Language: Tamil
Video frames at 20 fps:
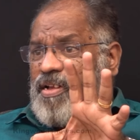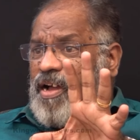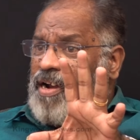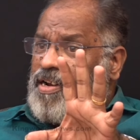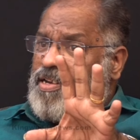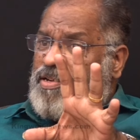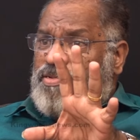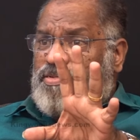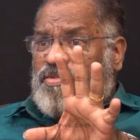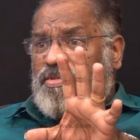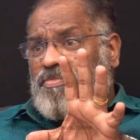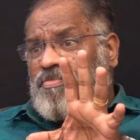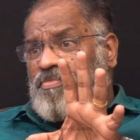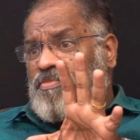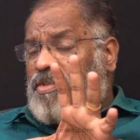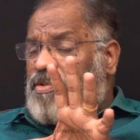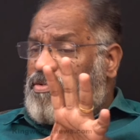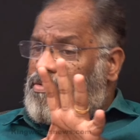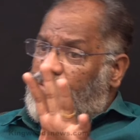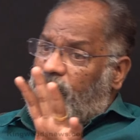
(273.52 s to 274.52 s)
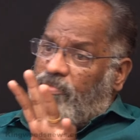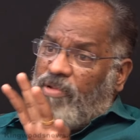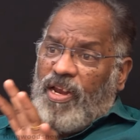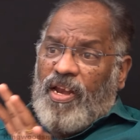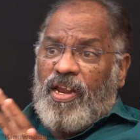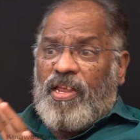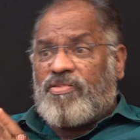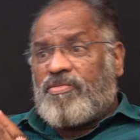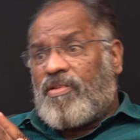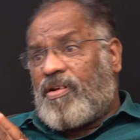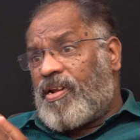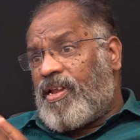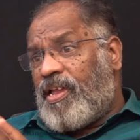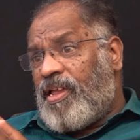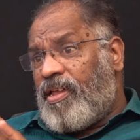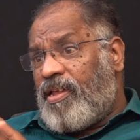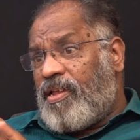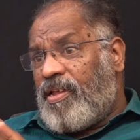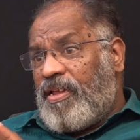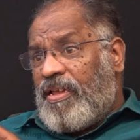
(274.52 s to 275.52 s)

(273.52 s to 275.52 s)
அனிருத் உண்மையிலேயே சொல்கிறேன்